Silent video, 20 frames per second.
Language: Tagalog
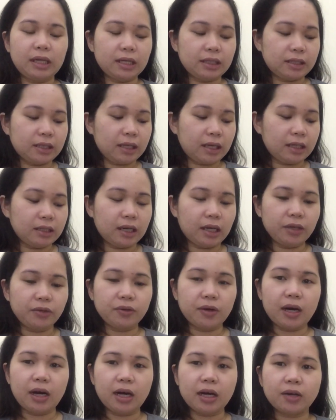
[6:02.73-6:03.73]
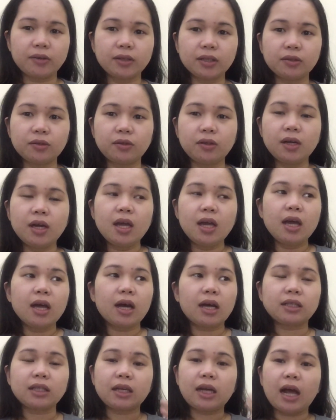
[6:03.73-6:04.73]
nangyari sa kanya ngayong araw na to.
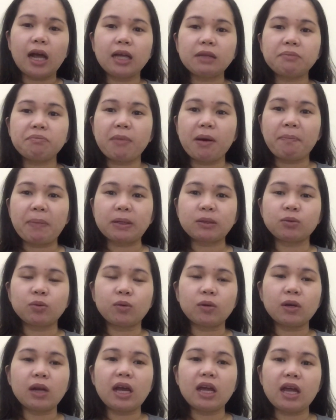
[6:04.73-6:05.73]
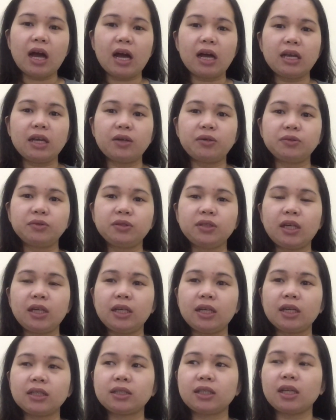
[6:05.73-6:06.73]
Kasi kahit magpasuklay, ayaw niya,
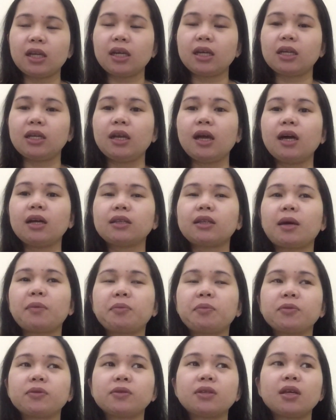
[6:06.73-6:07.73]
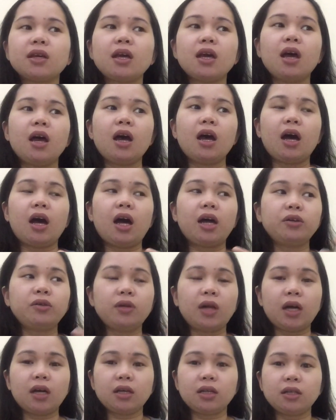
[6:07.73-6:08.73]
iyak siya ng iyak. Tapos,
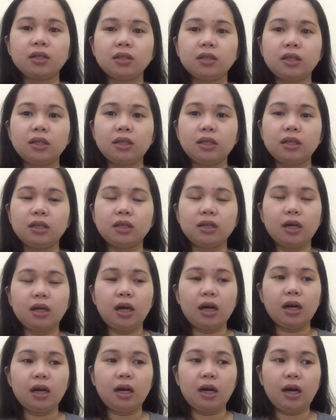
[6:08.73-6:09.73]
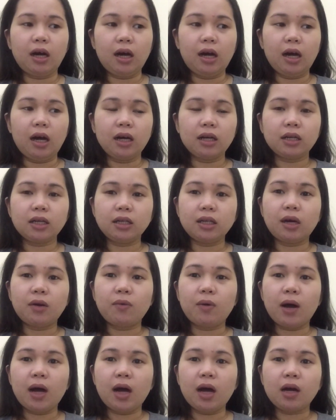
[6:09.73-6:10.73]
ayun, ang, ang
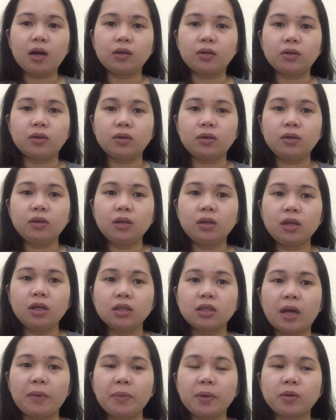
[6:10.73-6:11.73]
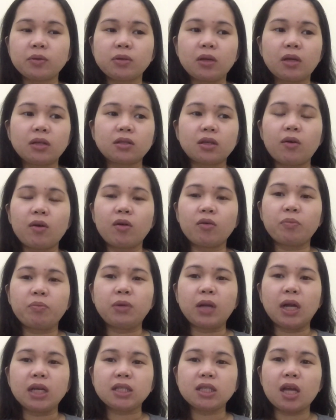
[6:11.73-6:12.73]
ginawa ko, sabi ko sa asawa ko,
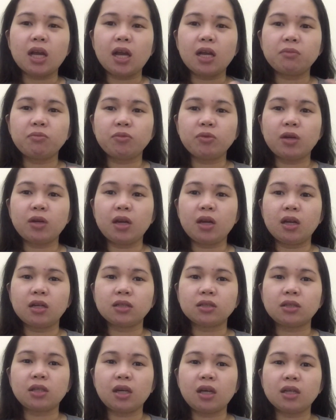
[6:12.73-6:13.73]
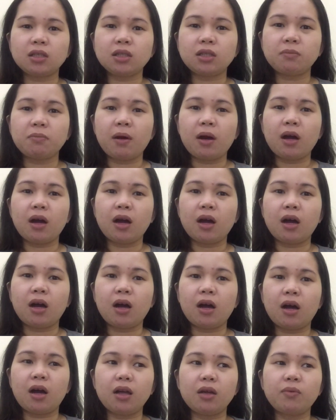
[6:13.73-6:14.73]
dasalan mo na lang siya kasi
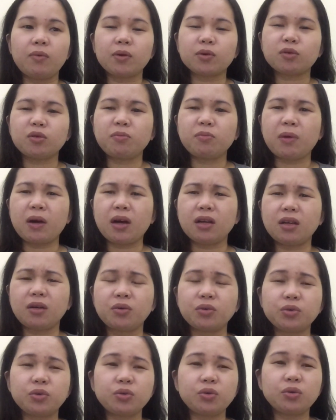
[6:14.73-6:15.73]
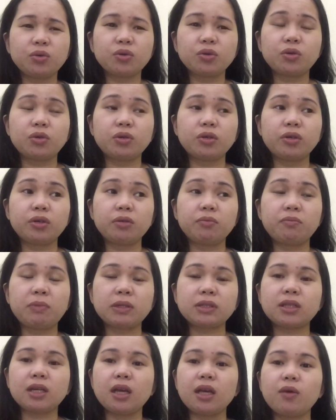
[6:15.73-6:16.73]
baka, iwan ko, baka nausog or
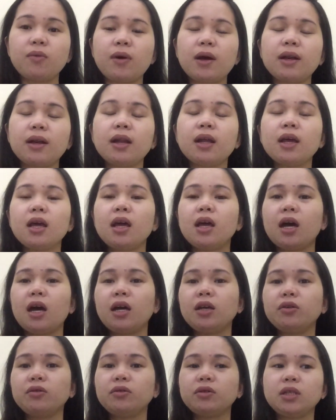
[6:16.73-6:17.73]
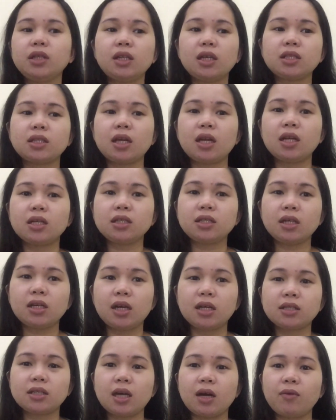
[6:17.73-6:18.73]
basta iwan. Ayun, dinasalan siya
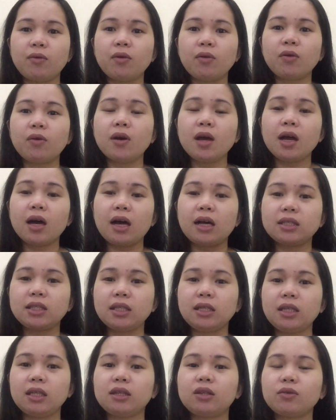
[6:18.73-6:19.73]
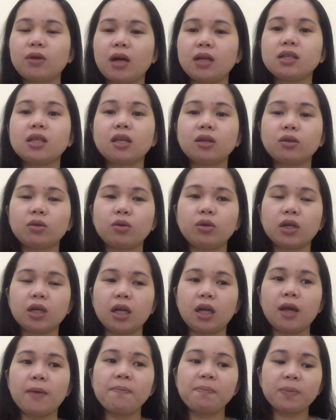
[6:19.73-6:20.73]
ng asawa ko. Kasi dito guys, sa
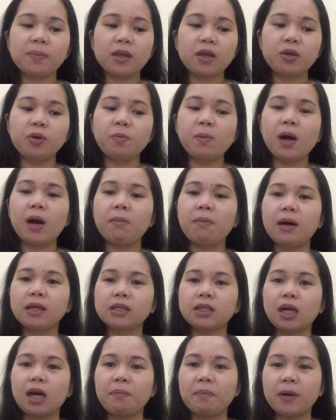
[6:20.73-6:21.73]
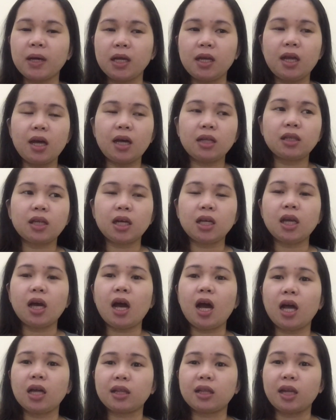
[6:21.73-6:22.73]
Turkey, yung mga bata kapag iyak ng
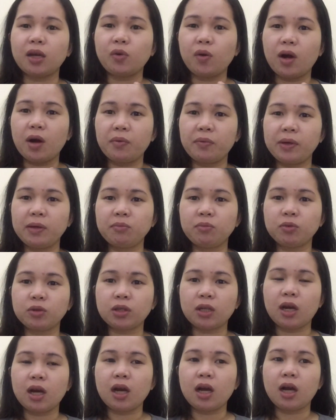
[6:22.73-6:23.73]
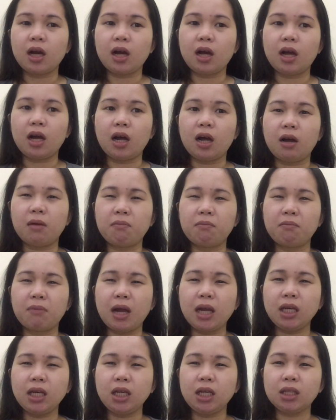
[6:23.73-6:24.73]
iyak, kahit anong gawin mo talaga, uh,
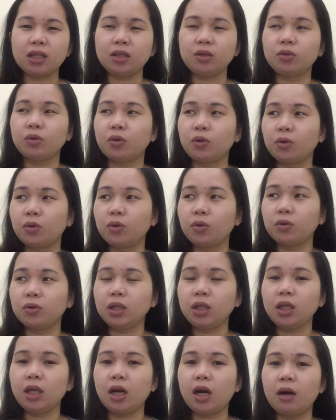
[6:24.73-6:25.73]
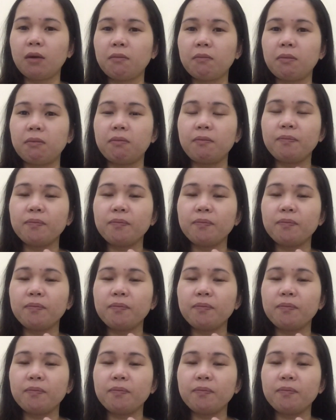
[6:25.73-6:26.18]
mainitin yung ulo niya,